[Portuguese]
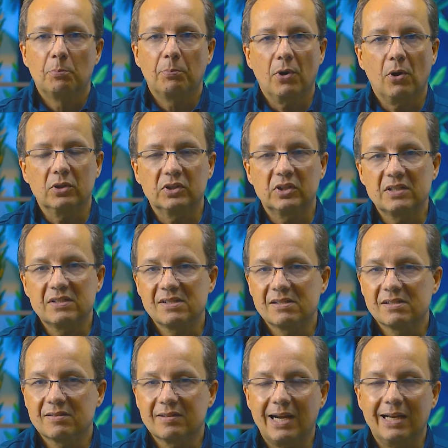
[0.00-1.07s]

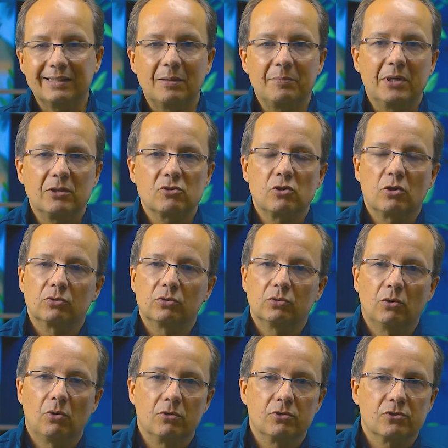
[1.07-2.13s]
próteses, tratamentos
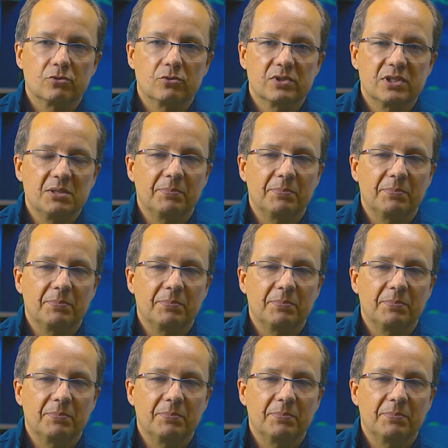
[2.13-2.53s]
ortodônticos,